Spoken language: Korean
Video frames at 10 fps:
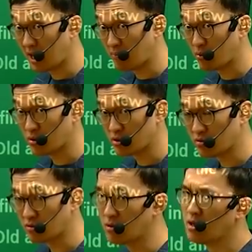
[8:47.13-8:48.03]
안 보이죠?
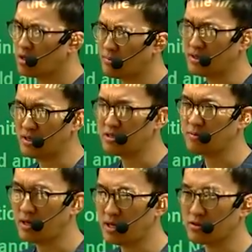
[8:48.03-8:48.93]
그럼
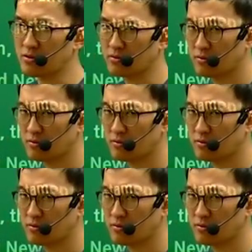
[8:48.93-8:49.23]
의심해야죠.